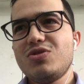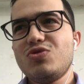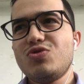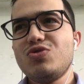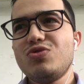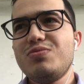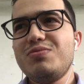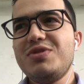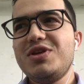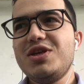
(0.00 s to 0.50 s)
คุ
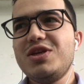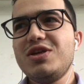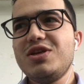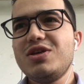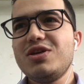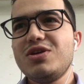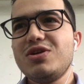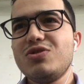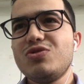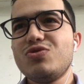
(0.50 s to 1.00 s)
ณมี
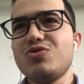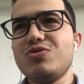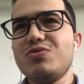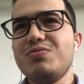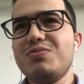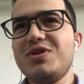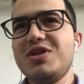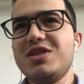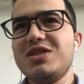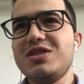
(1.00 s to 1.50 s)
คุณ
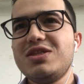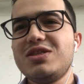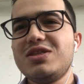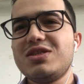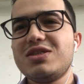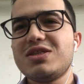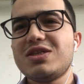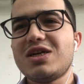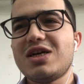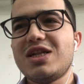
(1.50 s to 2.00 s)
มี
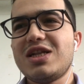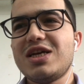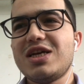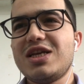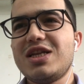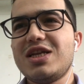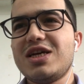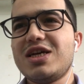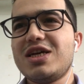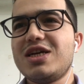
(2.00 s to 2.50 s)
อะไร
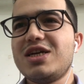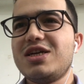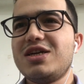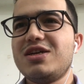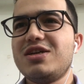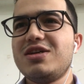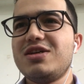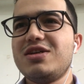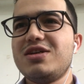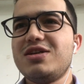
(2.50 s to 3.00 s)
นะ
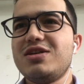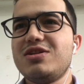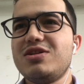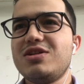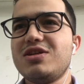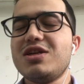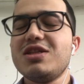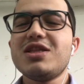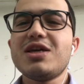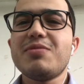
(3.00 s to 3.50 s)

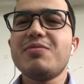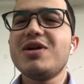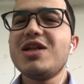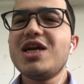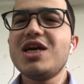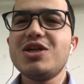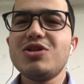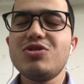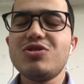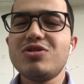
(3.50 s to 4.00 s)
ทำอะไร
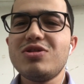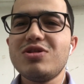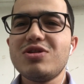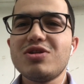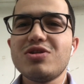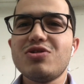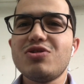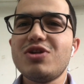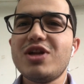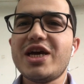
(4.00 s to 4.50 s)

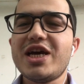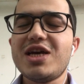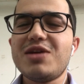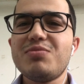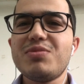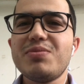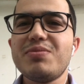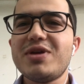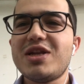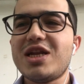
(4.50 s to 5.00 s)
ก็ได้
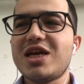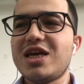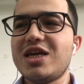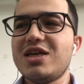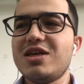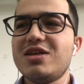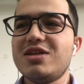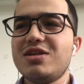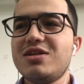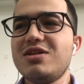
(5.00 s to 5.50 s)
ไม่เป็นไร
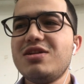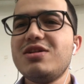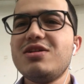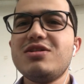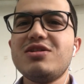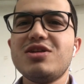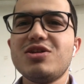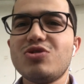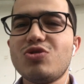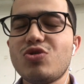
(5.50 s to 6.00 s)

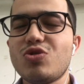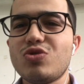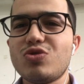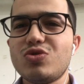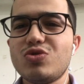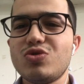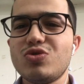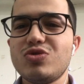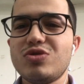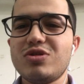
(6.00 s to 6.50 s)
เรื่องของ
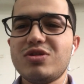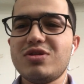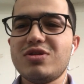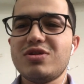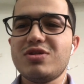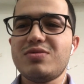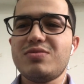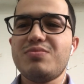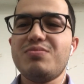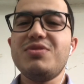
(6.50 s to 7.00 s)
คุณ
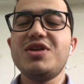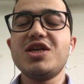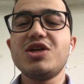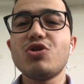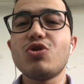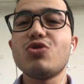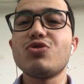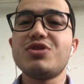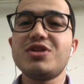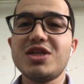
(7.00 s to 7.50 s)
มีค
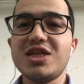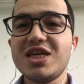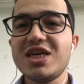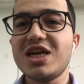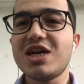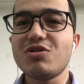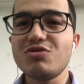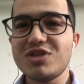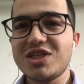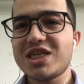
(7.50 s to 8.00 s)
นที่
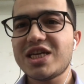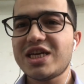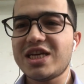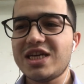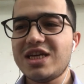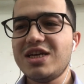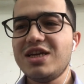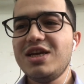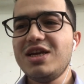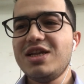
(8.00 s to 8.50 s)
เข้าใจ
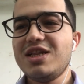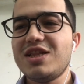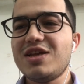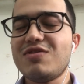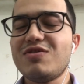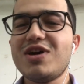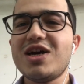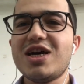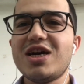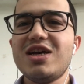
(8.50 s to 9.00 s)
แต่
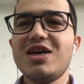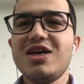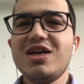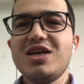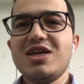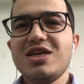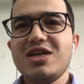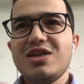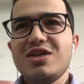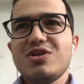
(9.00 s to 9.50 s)
ว่า
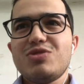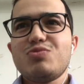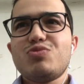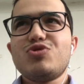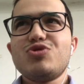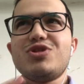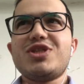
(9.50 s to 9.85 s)
ผู้